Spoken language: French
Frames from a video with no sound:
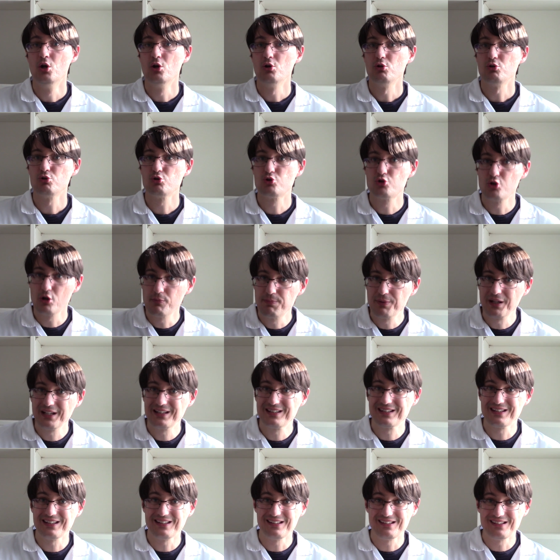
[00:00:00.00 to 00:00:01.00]
Je
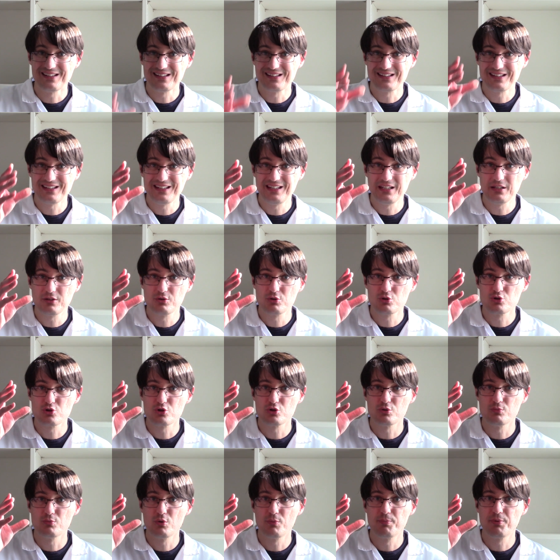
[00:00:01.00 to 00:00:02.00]
précise ici que je
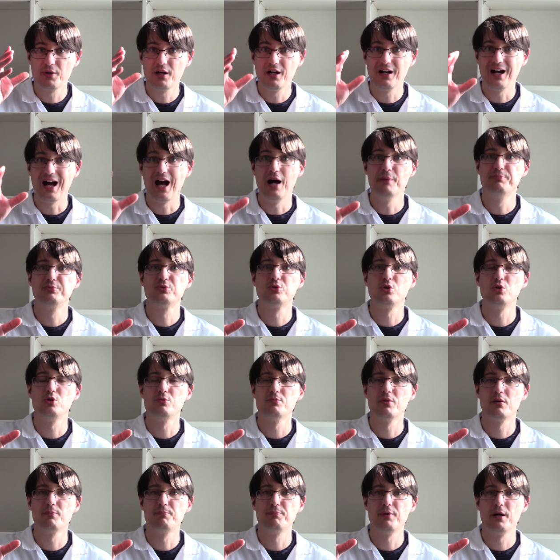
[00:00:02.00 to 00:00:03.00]
ne me prends
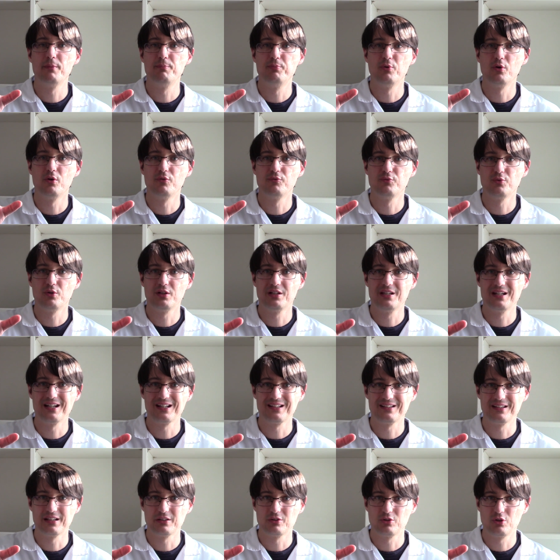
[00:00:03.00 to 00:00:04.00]
absolument pas pour un
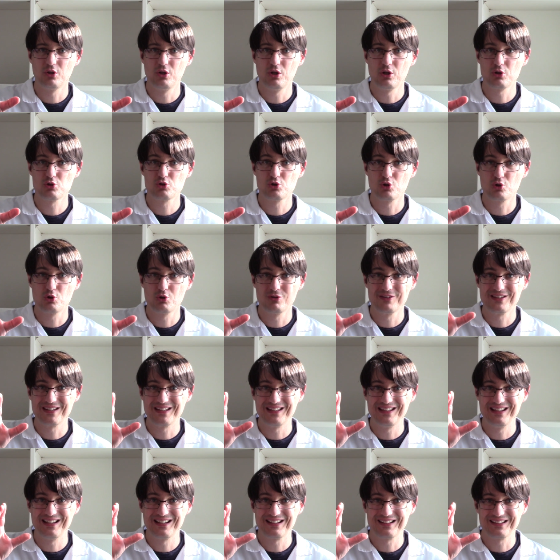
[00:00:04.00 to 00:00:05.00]
vulgarisateur, je
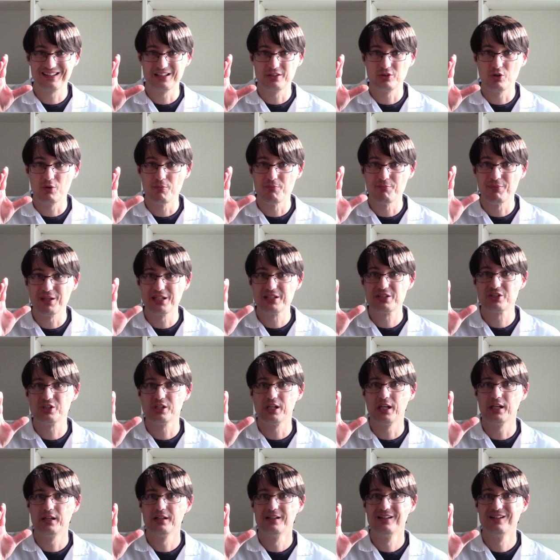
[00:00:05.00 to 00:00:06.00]
considère que c'est un
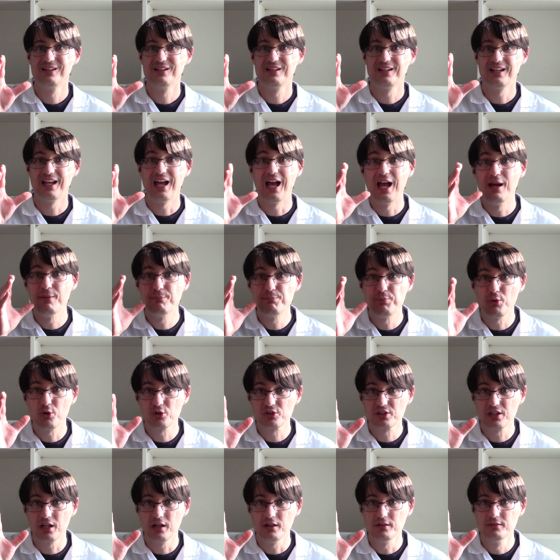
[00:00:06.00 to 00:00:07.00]
métier
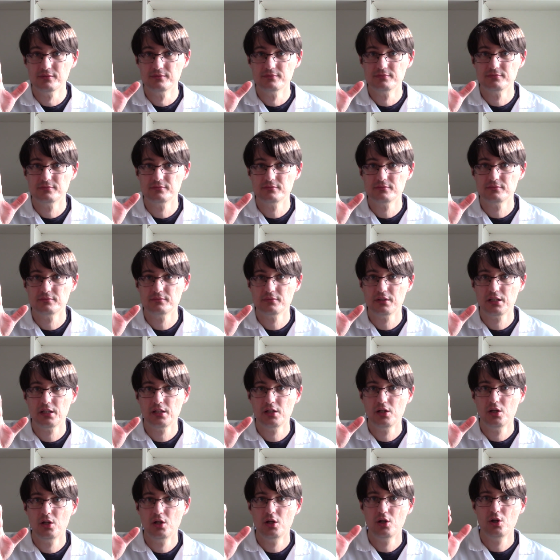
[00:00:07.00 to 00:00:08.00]
important.
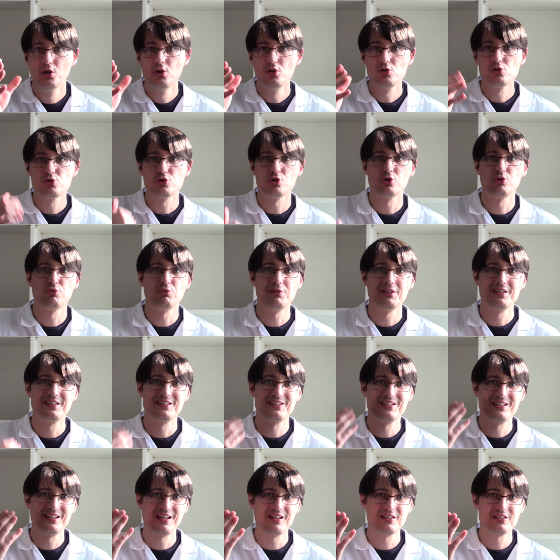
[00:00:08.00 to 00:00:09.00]
Je suis
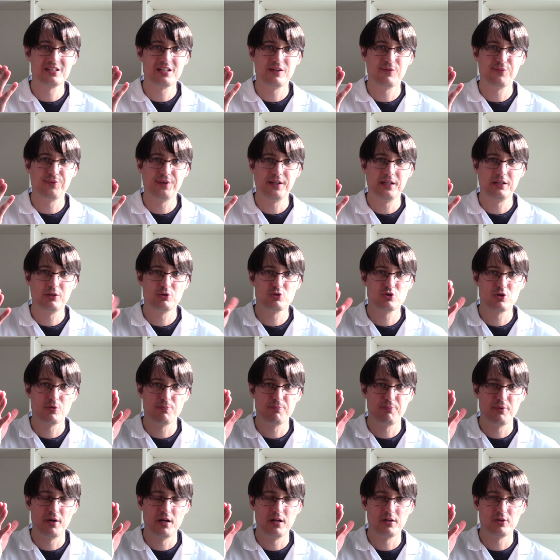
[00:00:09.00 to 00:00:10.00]
scientifique, je
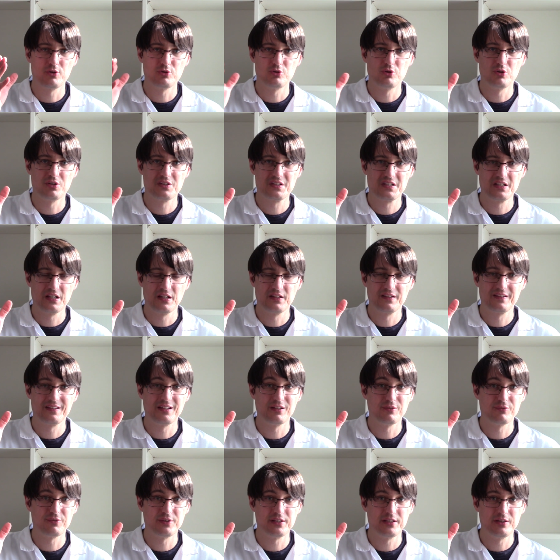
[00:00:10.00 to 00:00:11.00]
parle de science
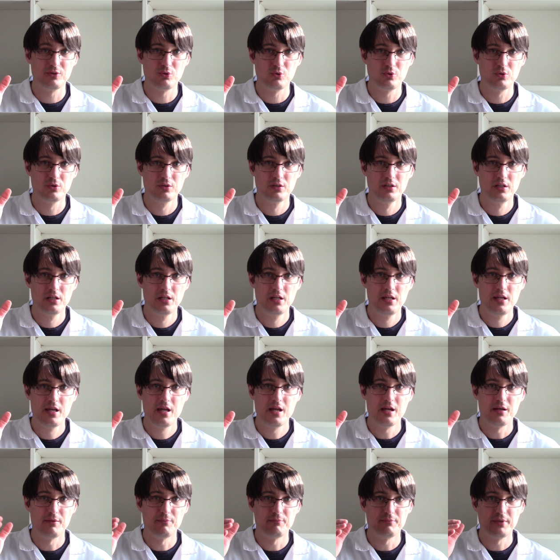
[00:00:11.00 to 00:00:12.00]
en vidéo,
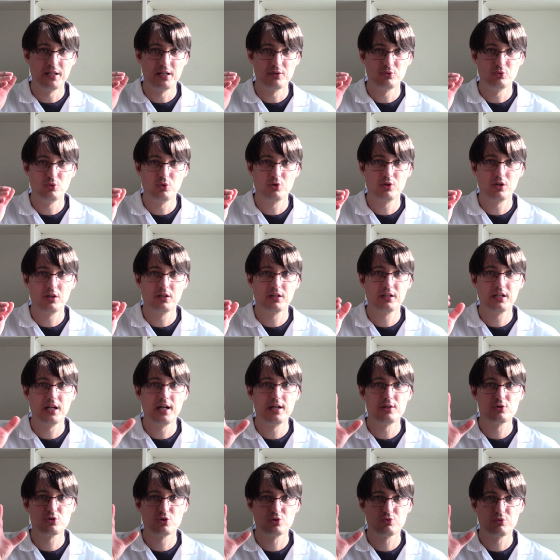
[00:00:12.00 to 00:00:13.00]
mais en aucun
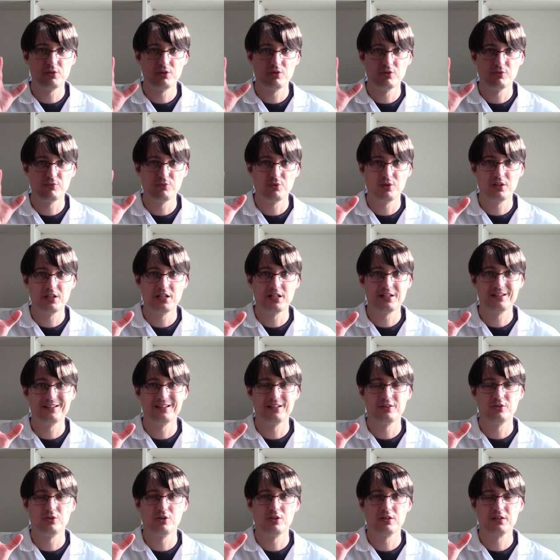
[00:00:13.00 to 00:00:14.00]
cas je suis un
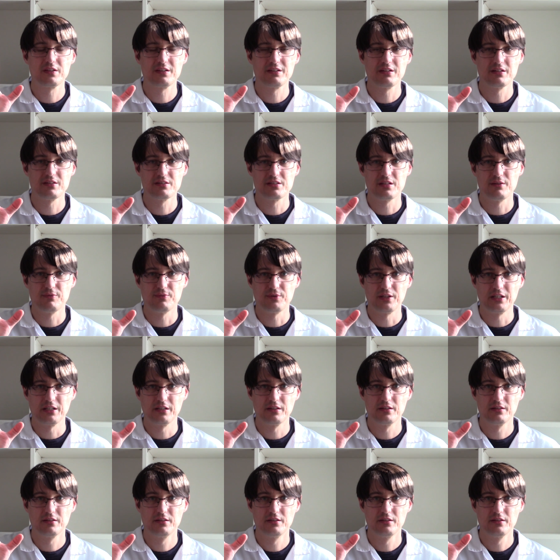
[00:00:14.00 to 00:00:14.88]
vulgarisateur scientifique.